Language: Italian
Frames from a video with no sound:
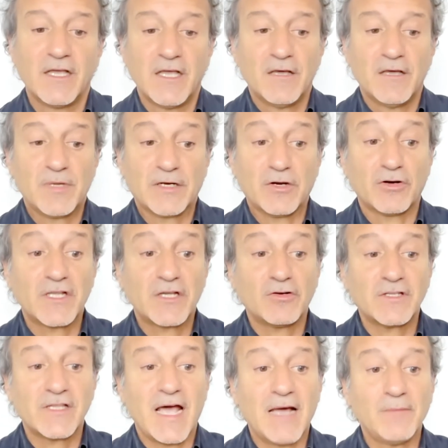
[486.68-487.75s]
però
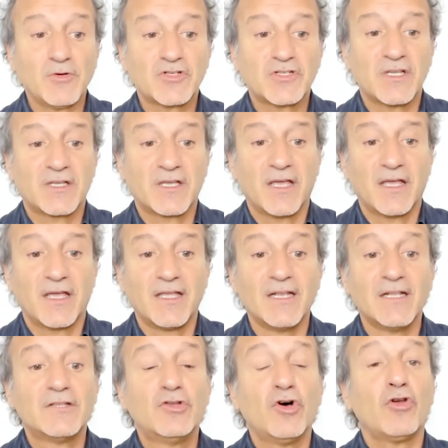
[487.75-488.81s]
ricordiamoci che
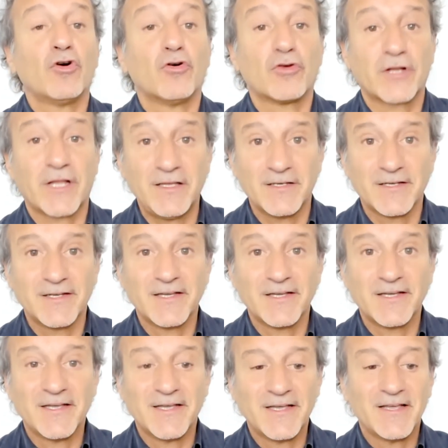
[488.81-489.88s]
il dolore
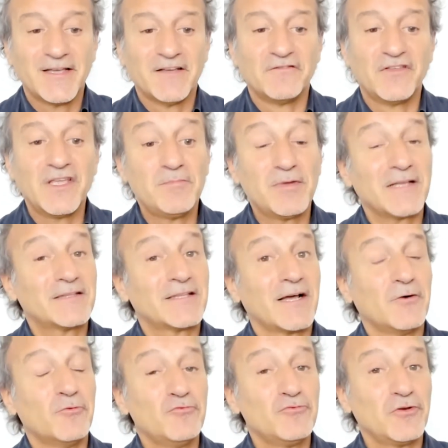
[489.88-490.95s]
vibra tra
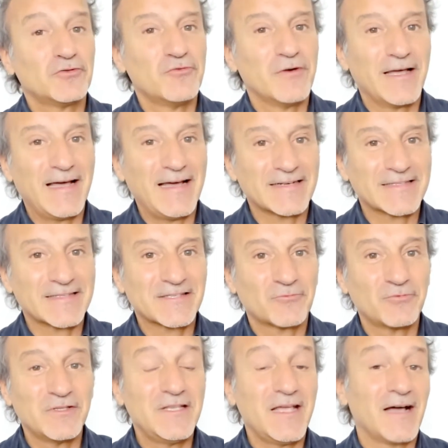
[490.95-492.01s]
1 e 2 Hz,
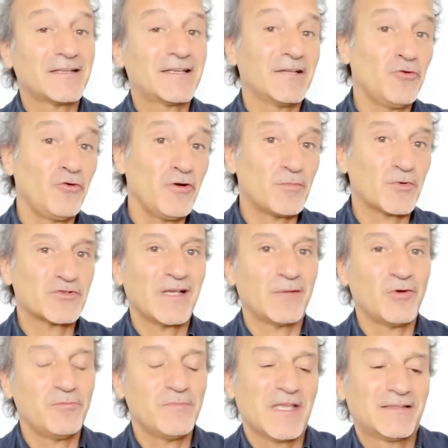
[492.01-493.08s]
quindi anche noi
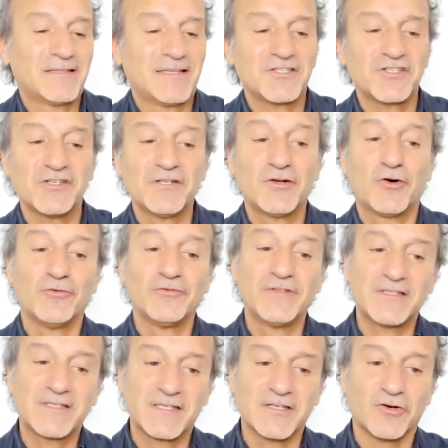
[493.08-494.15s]
possiamo metterci in
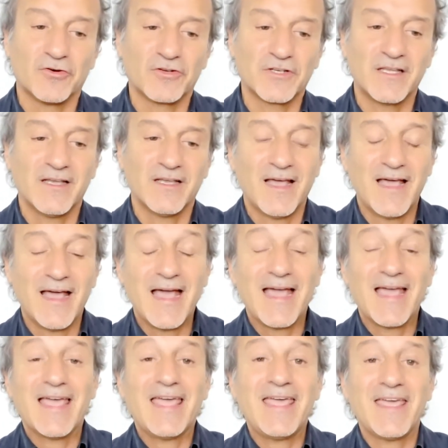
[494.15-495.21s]
condizioni
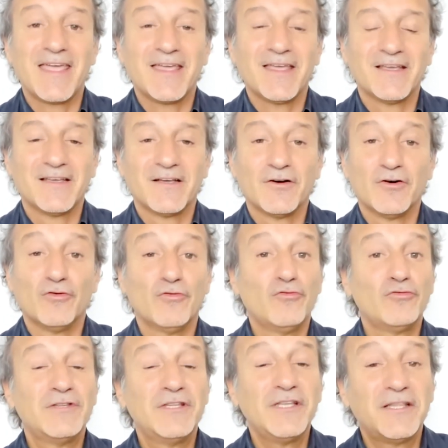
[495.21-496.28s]
e
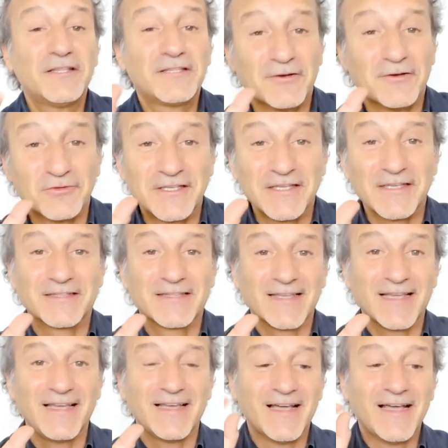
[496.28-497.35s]
udite
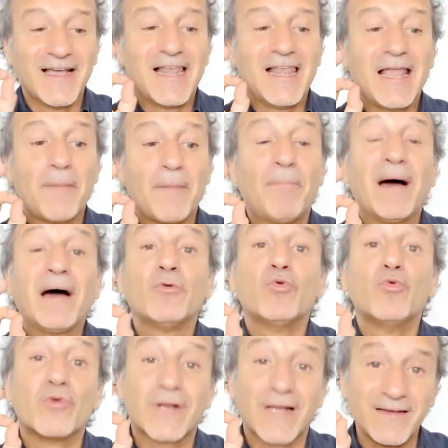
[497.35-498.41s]
udite la
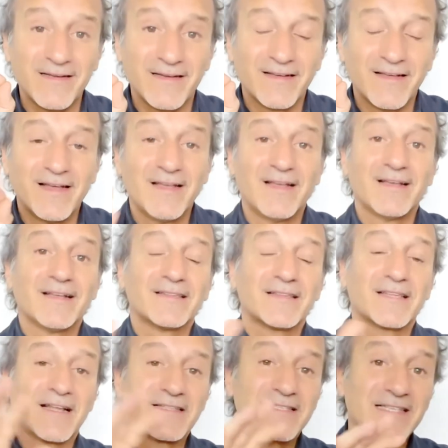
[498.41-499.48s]
paura
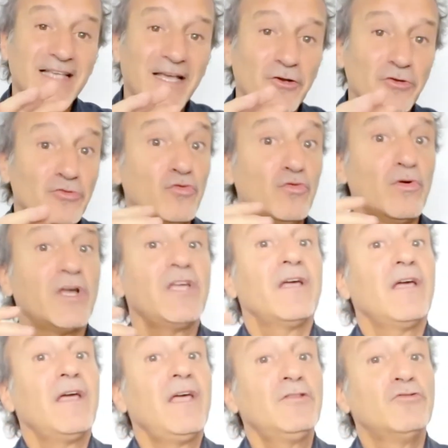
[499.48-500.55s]
tra 0,2
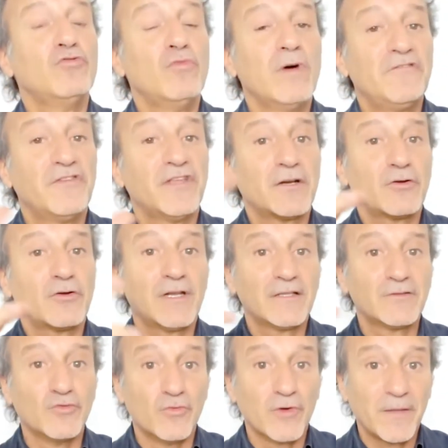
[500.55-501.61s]
e
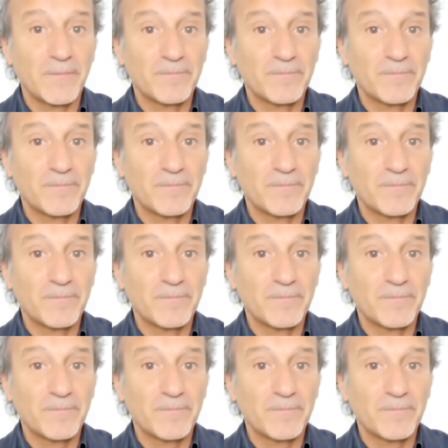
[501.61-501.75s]
2,2.